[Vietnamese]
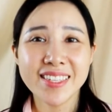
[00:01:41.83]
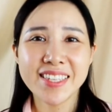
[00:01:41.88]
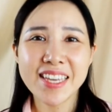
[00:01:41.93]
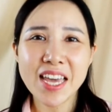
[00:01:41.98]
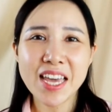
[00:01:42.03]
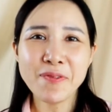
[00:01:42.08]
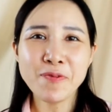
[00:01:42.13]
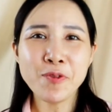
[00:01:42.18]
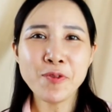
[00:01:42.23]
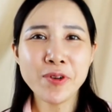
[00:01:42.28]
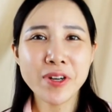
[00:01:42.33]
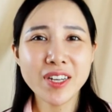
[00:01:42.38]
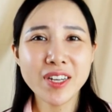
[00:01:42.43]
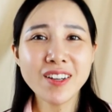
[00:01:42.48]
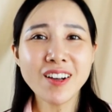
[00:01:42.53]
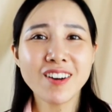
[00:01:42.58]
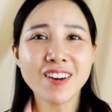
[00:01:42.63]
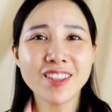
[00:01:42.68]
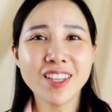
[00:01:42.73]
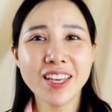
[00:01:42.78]
Chị em phụ
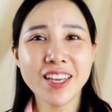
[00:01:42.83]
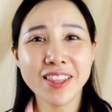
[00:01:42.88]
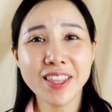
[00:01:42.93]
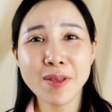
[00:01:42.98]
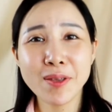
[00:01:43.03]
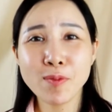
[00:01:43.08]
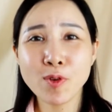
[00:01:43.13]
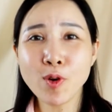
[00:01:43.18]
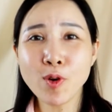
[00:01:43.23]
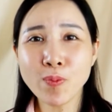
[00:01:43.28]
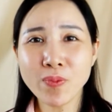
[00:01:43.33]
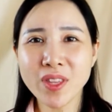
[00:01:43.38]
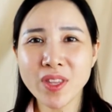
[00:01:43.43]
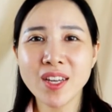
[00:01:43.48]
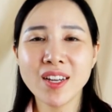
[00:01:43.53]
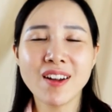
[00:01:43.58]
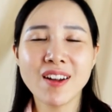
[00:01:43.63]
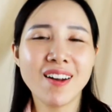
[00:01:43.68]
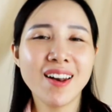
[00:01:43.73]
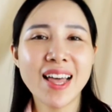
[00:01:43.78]
nữ có thể tìm cụm
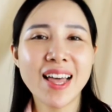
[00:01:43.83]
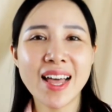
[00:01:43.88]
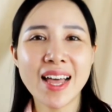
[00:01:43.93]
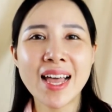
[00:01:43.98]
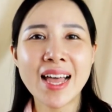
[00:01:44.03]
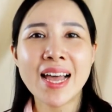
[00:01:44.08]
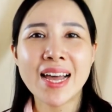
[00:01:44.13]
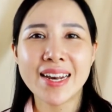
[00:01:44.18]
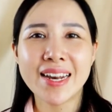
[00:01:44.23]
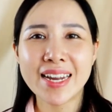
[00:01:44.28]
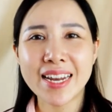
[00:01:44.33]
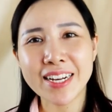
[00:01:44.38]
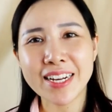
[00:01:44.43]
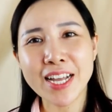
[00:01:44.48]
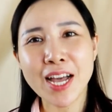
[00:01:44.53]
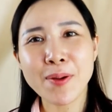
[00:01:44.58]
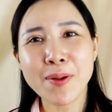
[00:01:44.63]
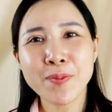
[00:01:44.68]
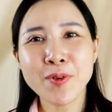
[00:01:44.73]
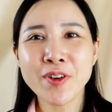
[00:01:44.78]
từ đó là
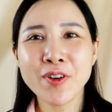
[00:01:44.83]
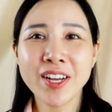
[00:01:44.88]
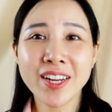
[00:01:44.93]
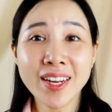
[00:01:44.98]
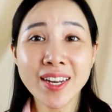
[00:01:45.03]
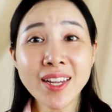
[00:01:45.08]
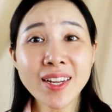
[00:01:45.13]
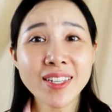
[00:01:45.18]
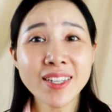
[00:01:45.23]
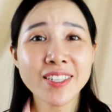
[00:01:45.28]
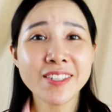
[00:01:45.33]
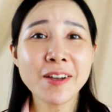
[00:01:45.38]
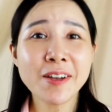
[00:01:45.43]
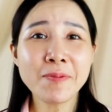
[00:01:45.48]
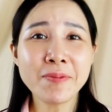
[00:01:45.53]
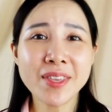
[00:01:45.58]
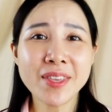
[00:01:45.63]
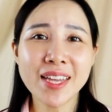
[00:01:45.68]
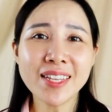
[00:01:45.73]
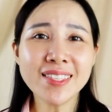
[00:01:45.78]
Nancomdogenic
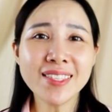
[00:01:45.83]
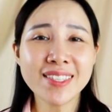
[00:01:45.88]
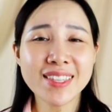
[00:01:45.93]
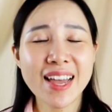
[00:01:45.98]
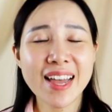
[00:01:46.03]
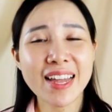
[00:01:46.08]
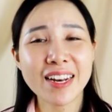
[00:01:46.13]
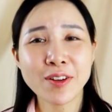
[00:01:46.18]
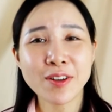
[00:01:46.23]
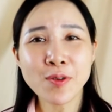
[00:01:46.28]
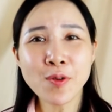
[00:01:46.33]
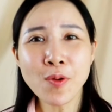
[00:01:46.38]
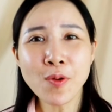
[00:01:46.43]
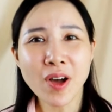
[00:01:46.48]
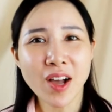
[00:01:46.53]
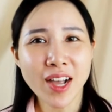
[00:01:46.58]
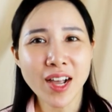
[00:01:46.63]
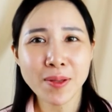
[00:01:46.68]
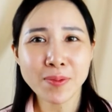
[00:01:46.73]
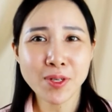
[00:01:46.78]
trong nhãn dán
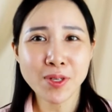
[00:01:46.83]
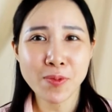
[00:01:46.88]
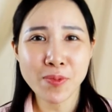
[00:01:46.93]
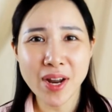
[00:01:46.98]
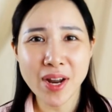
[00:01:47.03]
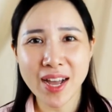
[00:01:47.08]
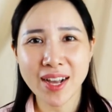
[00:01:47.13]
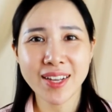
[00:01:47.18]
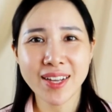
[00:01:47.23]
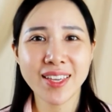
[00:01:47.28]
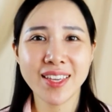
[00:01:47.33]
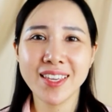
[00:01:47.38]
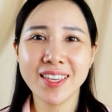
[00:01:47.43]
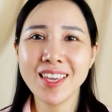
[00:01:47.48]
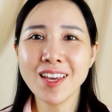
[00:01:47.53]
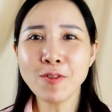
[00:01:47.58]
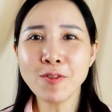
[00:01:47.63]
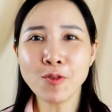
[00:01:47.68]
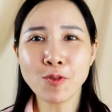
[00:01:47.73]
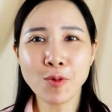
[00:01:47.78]
của kem chống nắng. Ý
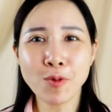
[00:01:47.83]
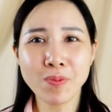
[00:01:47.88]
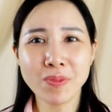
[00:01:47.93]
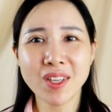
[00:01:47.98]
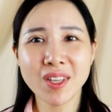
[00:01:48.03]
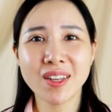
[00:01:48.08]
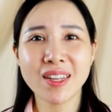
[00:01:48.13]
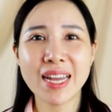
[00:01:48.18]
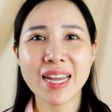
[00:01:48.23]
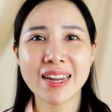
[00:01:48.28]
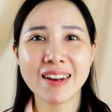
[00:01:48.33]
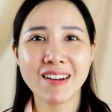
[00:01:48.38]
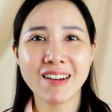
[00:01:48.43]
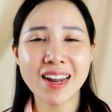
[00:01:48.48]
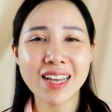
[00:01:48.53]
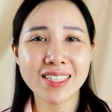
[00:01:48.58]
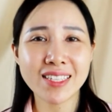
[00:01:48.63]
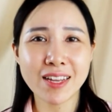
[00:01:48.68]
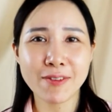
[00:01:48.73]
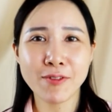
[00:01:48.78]
nghĩa của cụm từ này
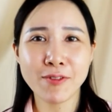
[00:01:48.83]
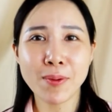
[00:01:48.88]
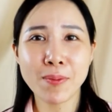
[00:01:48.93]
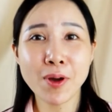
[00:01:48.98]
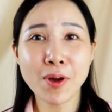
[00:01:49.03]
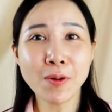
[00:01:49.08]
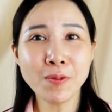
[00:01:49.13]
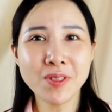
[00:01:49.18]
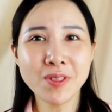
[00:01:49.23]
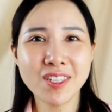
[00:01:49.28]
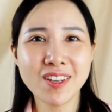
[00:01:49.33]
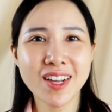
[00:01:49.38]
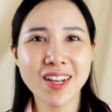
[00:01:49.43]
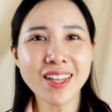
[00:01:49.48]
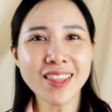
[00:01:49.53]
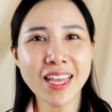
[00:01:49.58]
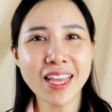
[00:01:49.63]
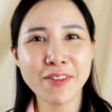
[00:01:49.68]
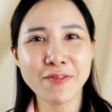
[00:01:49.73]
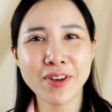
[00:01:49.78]
đó là sản phẩm không chứa
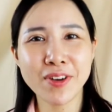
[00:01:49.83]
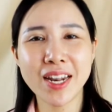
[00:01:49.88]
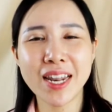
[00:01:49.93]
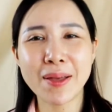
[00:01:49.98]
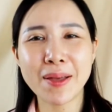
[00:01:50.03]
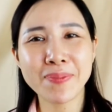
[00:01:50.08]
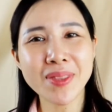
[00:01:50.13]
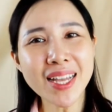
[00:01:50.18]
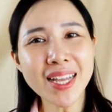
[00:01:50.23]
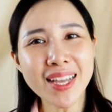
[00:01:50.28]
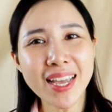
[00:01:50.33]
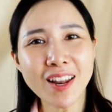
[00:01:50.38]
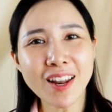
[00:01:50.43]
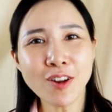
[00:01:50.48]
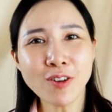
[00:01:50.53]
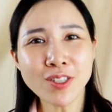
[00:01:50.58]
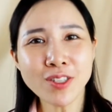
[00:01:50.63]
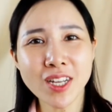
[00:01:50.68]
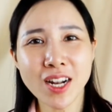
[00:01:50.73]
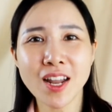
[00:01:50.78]
các thành phần làm tắc
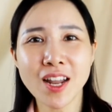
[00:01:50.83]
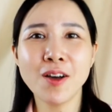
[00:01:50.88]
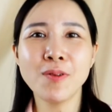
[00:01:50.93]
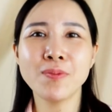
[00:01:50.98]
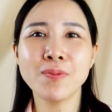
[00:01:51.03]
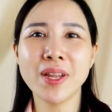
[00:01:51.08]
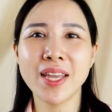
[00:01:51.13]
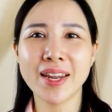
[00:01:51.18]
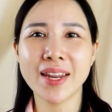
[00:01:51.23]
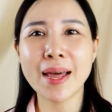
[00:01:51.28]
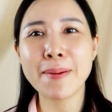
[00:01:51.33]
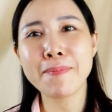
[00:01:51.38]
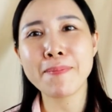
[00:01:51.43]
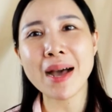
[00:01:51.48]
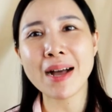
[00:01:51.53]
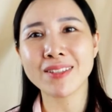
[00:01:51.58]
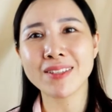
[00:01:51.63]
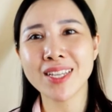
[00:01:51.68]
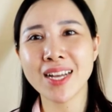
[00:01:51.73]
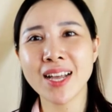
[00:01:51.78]
nghẽn lỗ chân lông để đảm
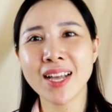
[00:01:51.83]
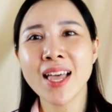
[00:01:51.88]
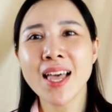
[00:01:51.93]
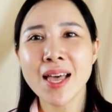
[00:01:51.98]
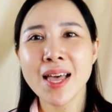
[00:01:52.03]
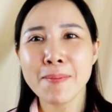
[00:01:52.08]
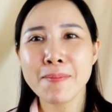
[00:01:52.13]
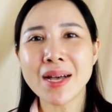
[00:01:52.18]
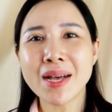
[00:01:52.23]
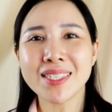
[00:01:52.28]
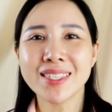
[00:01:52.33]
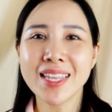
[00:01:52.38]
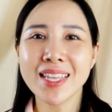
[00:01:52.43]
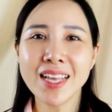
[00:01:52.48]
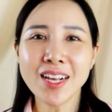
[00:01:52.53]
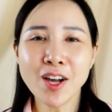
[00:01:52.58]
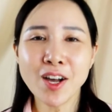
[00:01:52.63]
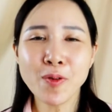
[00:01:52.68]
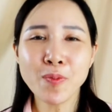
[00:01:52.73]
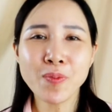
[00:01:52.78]
bảo rằng bạn
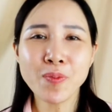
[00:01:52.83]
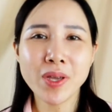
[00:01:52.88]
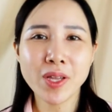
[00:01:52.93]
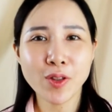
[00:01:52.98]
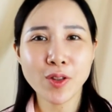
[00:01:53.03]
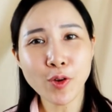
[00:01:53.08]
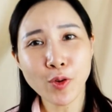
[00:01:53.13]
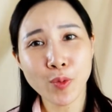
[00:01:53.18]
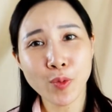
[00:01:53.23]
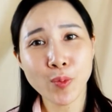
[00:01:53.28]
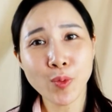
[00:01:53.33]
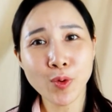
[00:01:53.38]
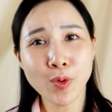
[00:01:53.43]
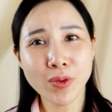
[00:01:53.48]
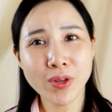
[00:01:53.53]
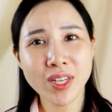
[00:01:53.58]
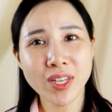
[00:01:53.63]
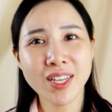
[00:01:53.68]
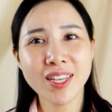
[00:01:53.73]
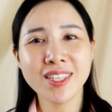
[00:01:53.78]
sẽ không bị nổi
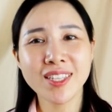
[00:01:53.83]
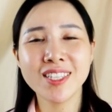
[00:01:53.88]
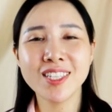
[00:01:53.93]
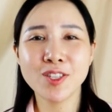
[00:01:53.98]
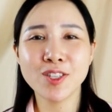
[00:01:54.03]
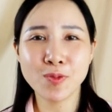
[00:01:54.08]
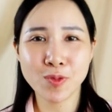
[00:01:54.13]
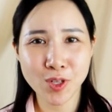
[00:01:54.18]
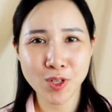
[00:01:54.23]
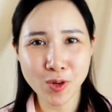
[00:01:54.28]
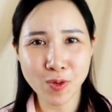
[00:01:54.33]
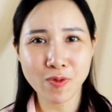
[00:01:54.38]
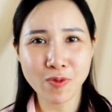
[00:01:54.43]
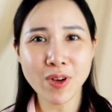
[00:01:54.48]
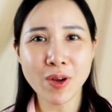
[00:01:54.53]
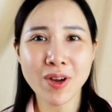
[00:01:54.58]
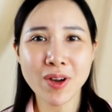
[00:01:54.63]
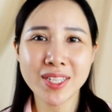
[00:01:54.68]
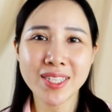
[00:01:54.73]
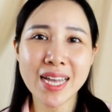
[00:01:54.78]
mụn khi sử dụng
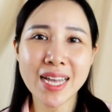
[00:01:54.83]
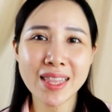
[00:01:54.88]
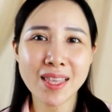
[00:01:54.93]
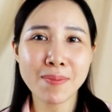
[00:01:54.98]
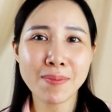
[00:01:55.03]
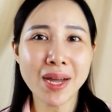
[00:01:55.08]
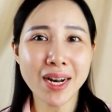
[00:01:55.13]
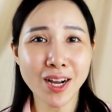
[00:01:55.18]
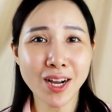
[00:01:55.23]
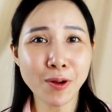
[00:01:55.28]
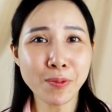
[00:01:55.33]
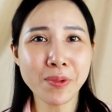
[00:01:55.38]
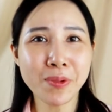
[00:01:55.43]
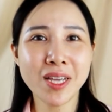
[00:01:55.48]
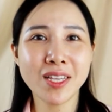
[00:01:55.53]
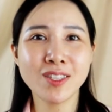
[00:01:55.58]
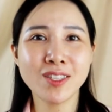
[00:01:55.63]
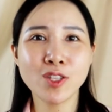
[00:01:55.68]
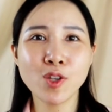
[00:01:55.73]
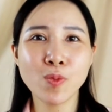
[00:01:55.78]
chúng và ngoài ra thì bạn không
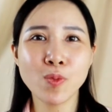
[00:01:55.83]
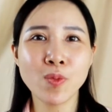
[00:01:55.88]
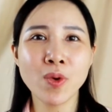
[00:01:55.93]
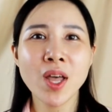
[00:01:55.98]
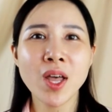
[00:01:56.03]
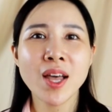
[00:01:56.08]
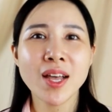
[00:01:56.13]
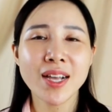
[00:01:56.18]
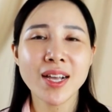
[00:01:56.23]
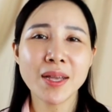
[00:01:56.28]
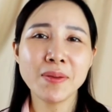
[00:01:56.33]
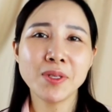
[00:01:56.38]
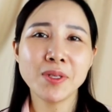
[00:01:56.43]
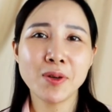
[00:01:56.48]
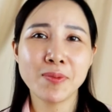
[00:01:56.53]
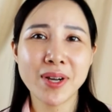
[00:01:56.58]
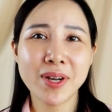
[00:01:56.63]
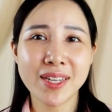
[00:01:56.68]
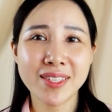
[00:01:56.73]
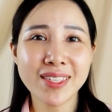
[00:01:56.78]
nên dùng kem
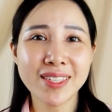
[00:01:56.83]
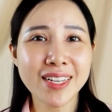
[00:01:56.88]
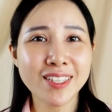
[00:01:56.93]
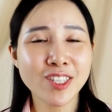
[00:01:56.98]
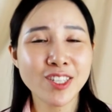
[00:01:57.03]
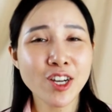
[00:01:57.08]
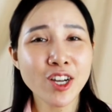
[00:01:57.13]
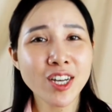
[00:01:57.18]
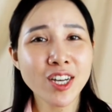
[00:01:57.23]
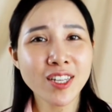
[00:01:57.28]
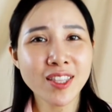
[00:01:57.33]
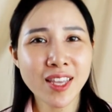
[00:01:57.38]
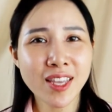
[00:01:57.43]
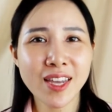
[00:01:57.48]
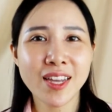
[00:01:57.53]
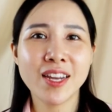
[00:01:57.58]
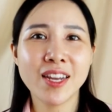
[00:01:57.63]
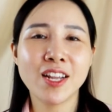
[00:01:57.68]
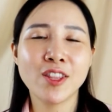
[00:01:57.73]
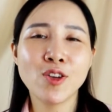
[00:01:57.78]
chống nắng dành cho cơ
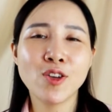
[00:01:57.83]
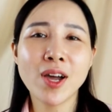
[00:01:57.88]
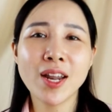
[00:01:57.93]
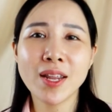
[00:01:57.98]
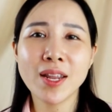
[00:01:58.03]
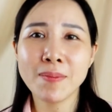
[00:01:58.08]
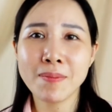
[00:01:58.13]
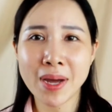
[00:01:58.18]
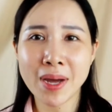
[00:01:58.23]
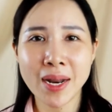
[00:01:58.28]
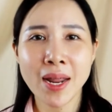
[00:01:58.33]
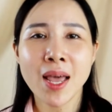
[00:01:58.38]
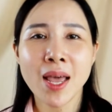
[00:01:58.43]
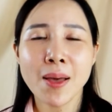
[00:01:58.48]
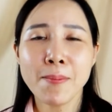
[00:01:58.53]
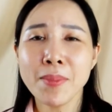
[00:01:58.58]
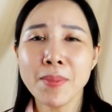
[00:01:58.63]
thể để thoa lên mặt.